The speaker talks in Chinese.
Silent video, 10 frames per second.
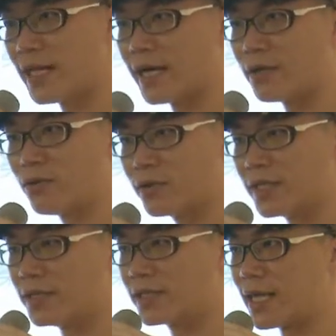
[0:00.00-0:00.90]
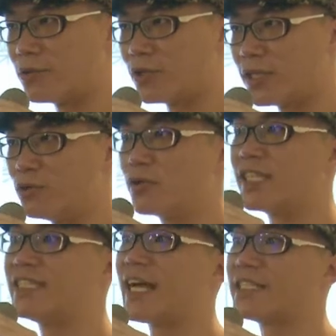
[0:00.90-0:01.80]
来获得的感觉很准
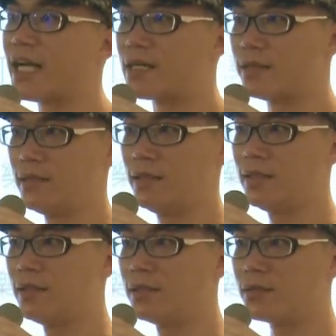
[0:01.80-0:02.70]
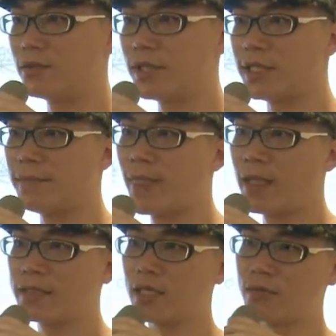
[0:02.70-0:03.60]
的假象，对不对？
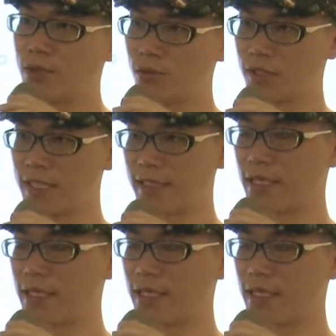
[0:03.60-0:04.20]
当我们做假